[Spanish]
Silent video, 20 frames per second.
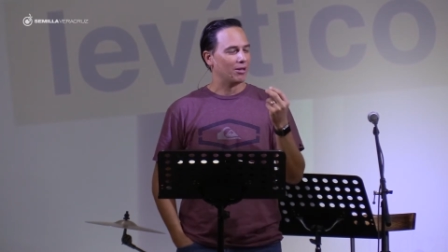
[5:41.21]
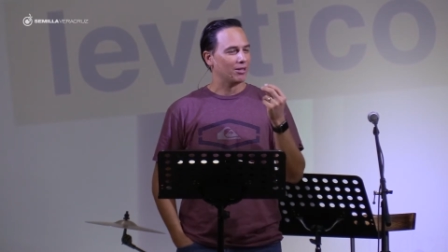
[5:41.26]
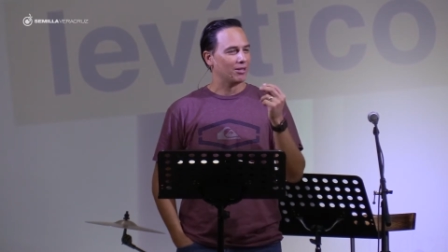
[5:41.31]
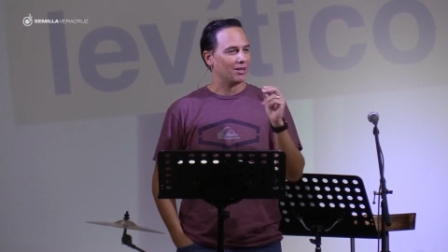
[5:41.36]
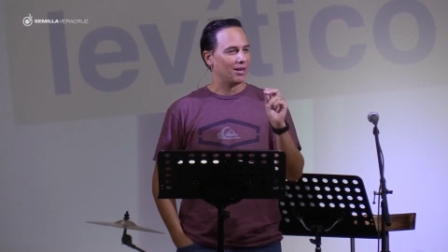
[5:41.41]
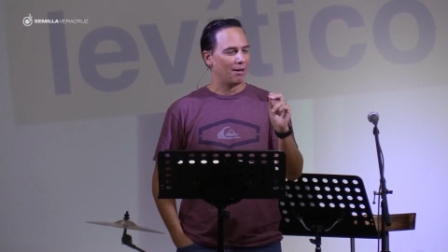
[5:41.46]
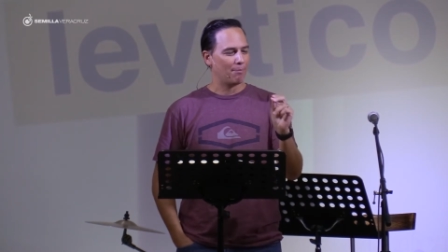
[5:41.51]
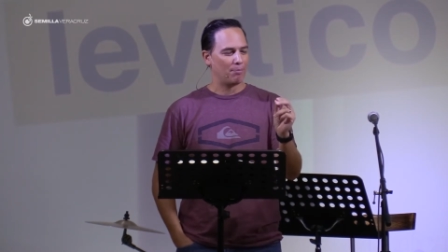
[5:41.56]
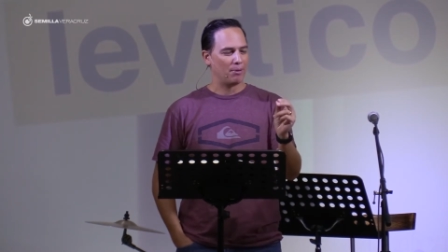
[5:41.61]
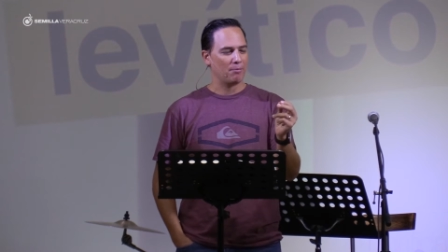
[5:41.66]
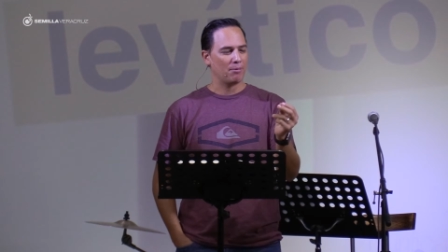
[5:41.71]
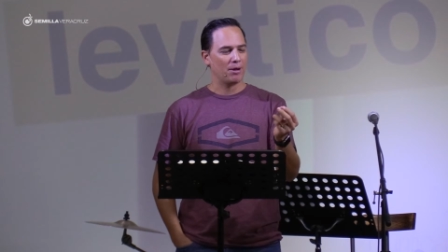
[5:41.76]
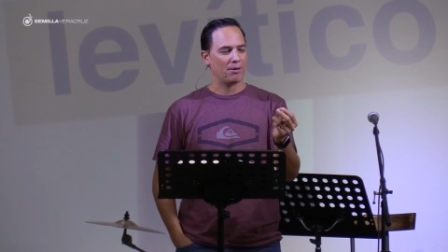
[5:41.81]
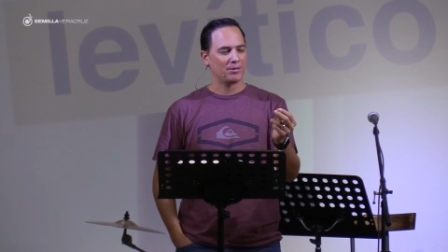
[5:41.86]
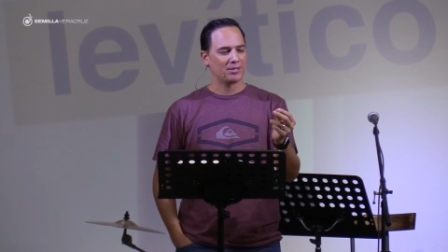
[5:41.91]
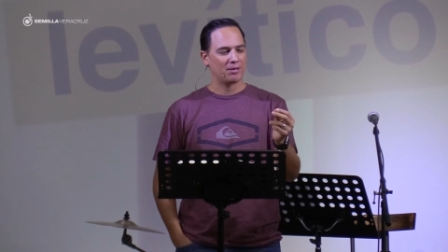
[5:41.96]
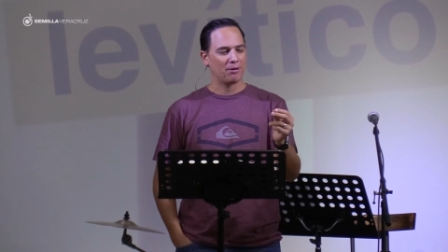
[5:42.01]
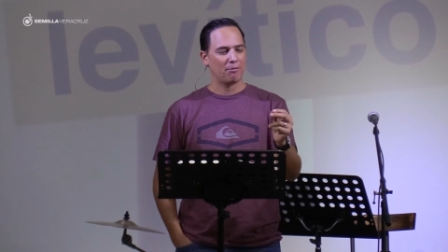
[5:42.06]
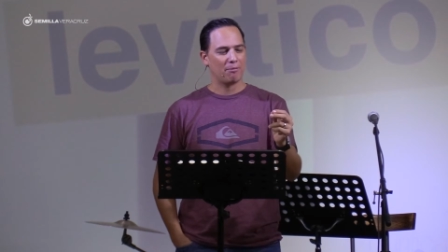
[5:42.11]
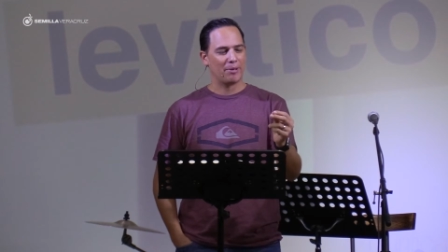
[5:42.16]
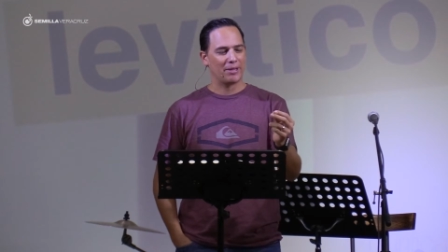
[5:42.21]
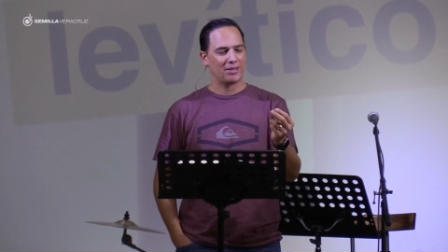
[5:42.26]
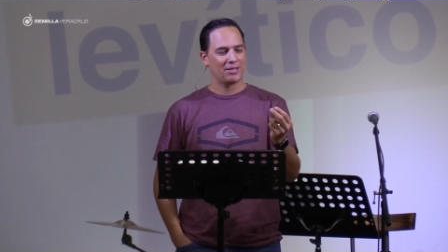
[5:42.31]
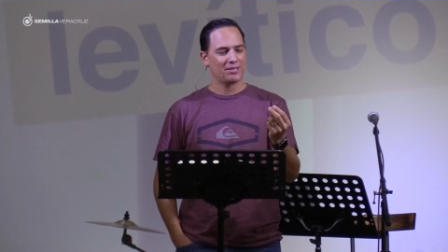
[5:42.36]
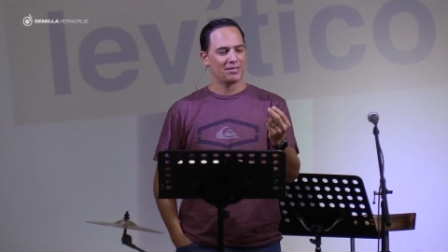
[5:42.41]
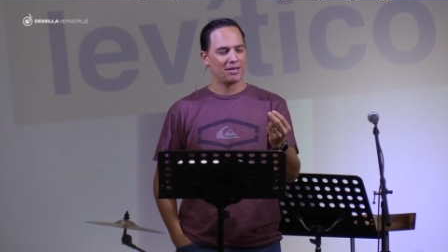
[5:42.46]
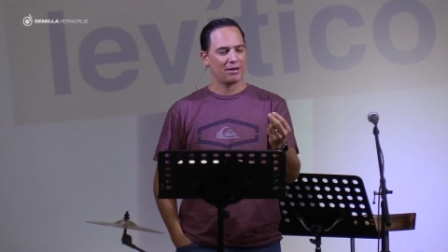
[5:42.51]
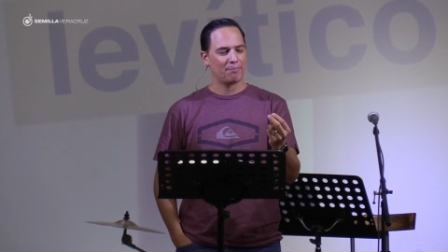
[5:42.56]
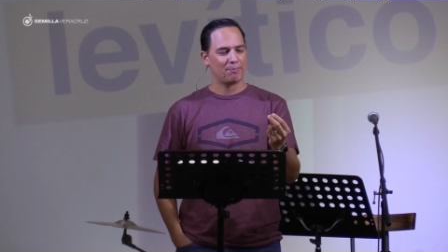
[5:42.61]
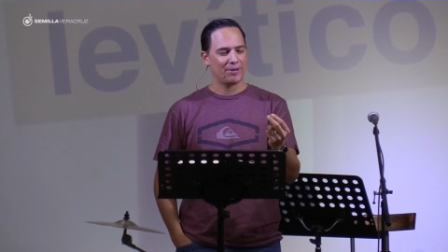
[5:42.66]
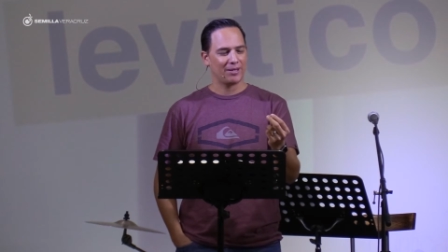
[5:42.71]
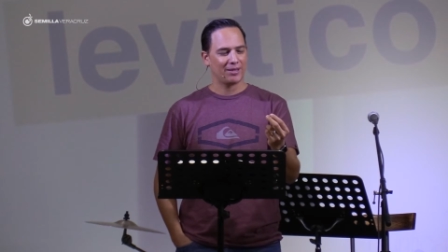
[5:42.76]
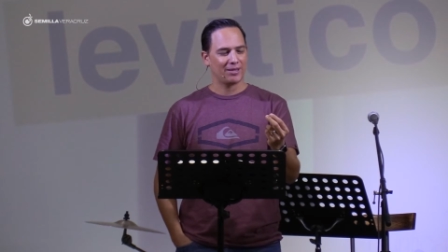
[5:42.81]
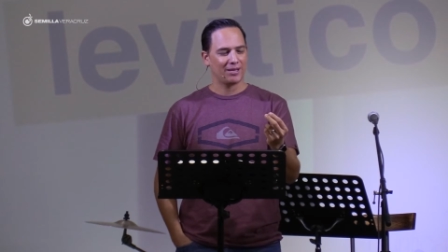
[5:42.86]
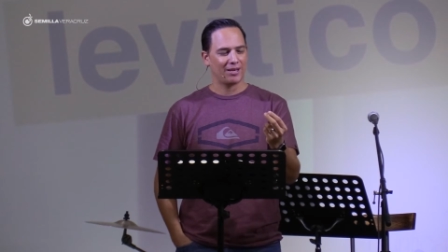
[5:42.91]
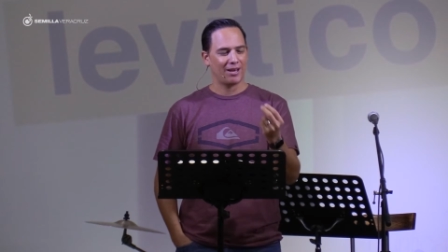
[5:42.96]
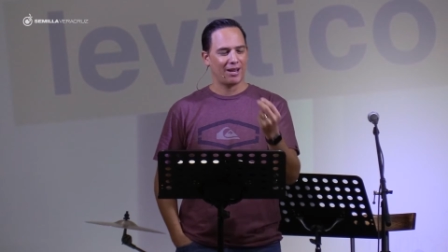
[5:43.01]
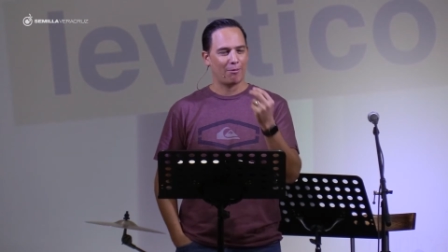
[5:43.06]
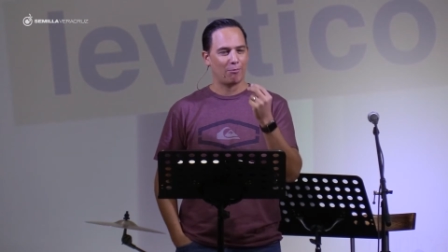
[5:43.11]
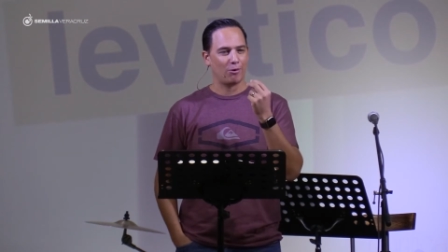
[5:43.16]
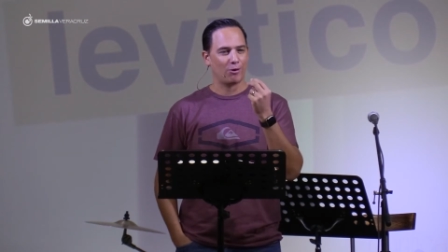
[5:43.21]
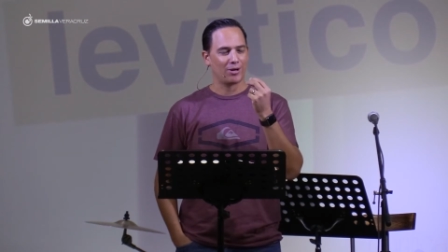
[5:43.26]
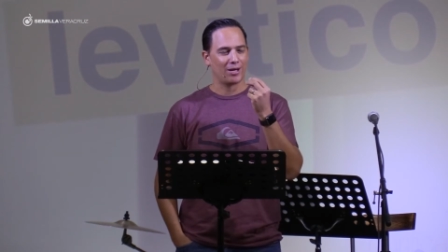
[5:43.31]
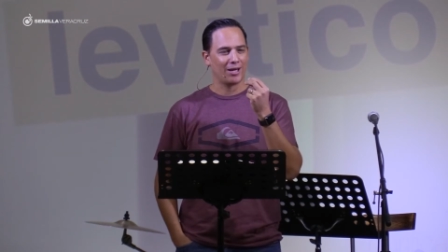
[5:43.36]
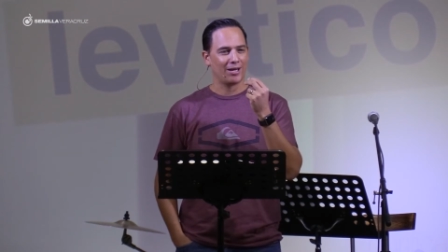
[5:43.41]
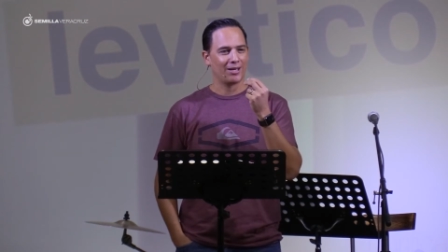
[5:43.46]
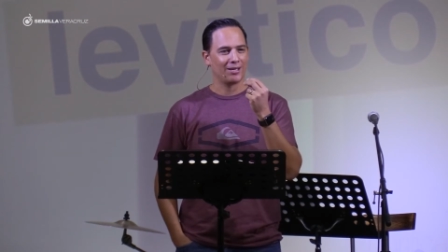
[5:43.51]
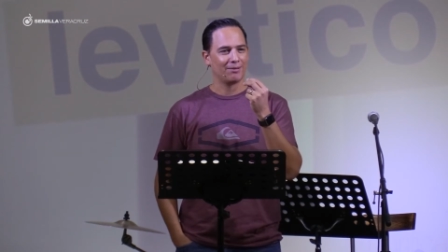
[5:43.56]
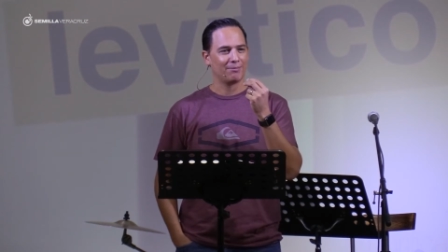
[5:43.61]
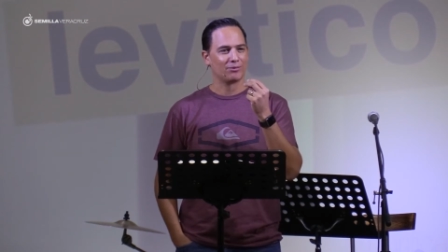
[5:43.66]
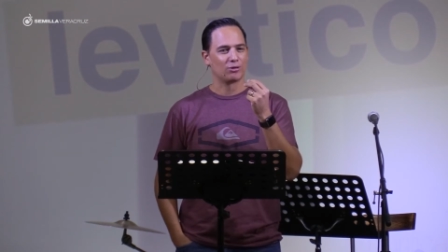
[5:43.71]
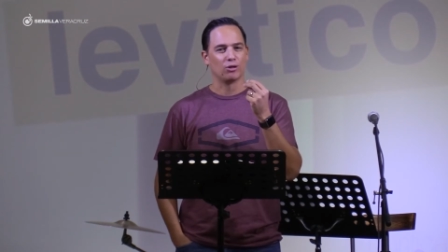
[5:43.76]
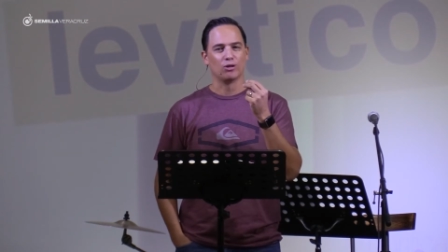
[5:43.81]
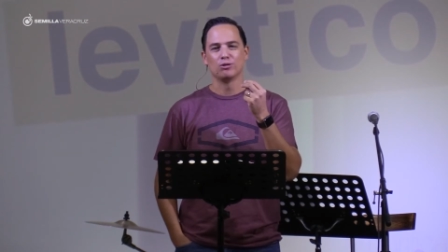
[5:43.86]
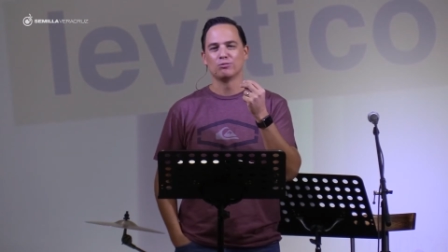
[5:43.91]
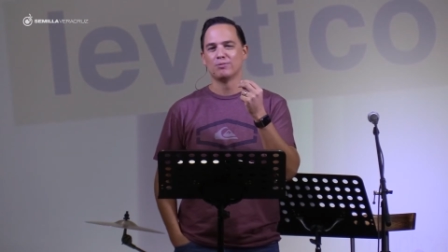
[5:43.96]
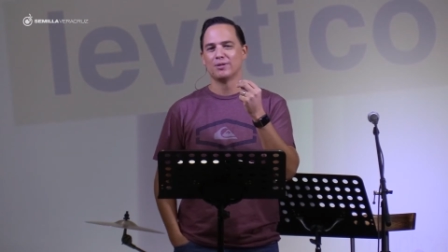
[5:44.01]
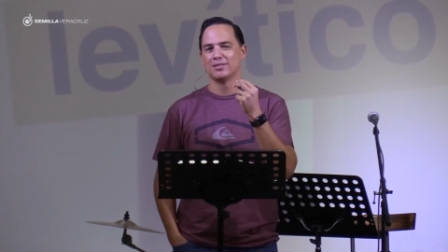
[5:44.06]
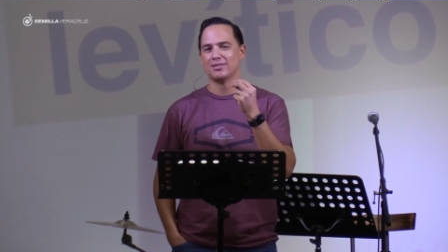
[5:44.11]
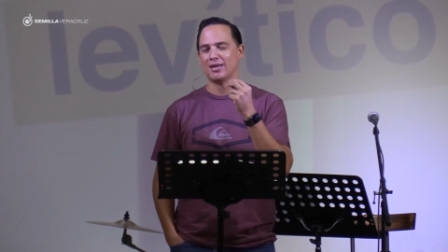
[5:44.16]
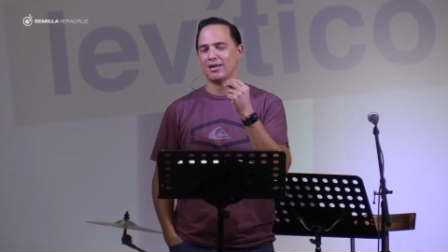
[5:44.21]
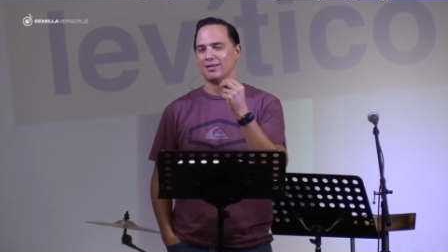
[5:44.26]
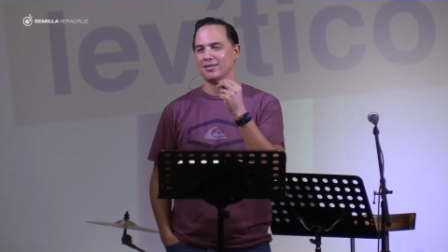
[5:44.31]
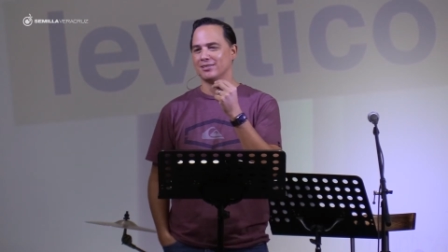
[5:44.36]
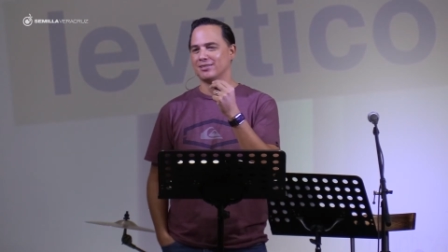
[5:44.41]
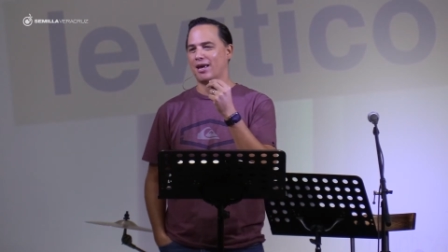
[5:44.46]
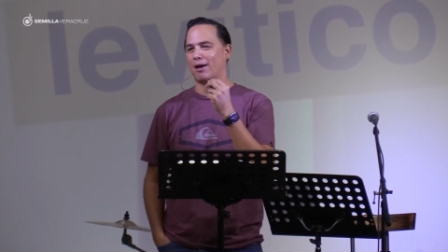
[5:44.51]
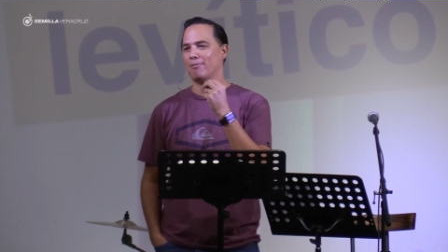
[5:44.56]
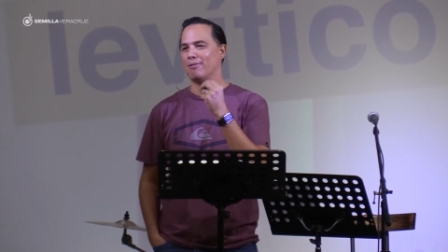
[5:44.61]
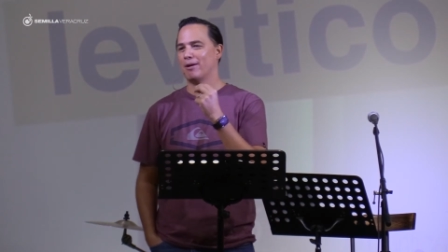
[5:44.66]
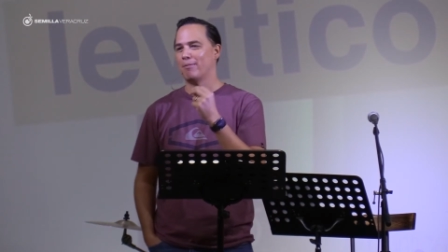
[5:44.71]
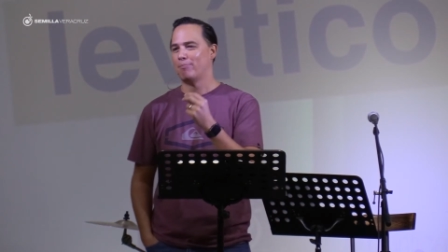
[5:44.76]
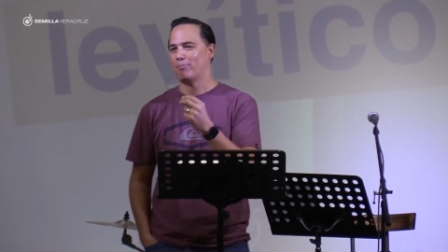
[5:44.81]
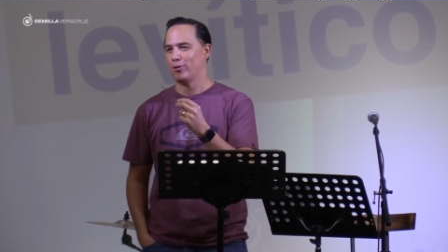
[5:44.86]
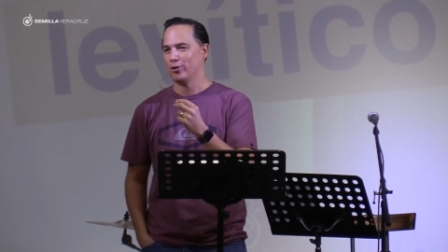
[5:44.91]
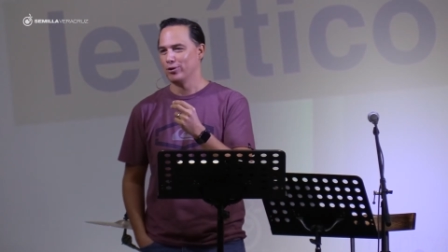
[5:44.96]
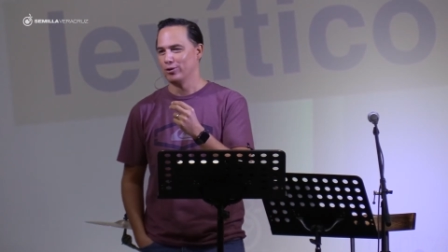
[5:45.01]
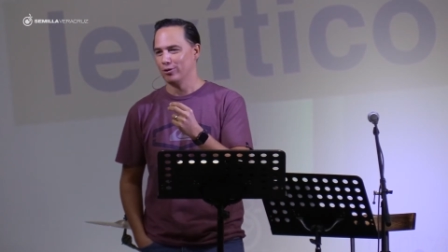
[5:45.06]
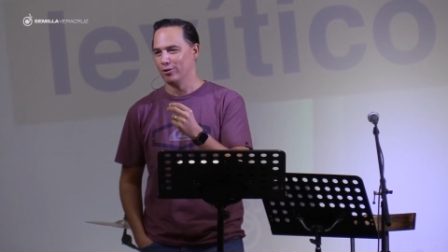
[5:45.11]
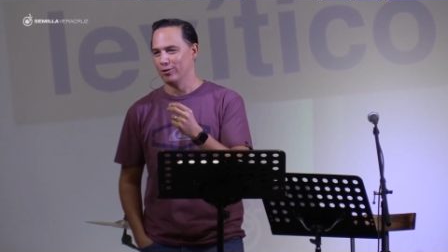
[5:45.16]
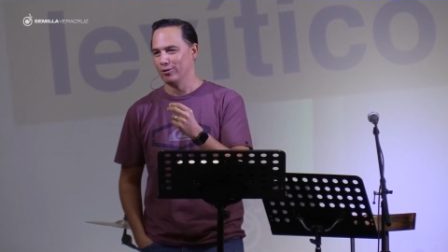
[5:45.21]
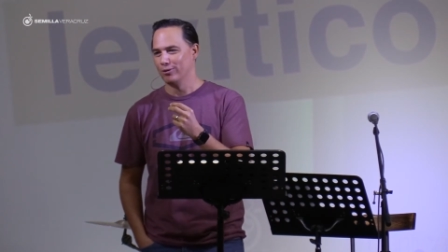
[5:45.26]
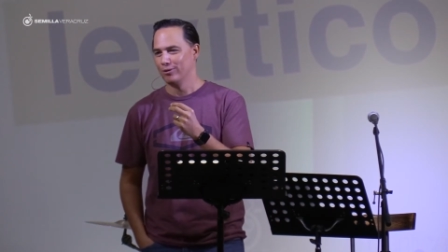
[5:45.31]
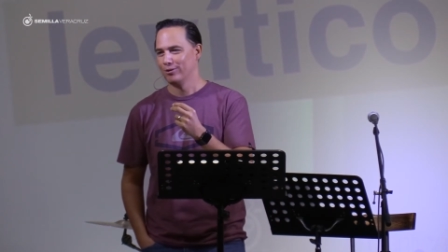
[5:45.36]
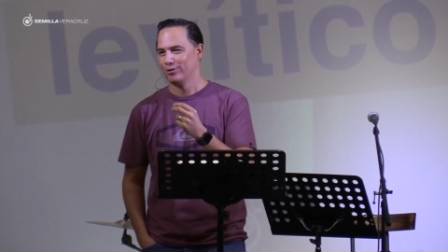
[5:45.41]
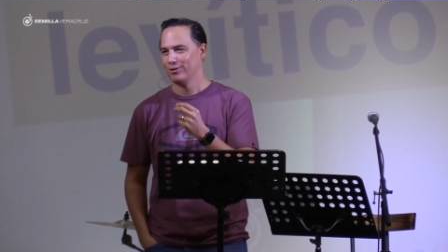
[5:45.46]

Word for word: la primera vez que me metí serpiente en la boca, todos me decían, sabe a pollo.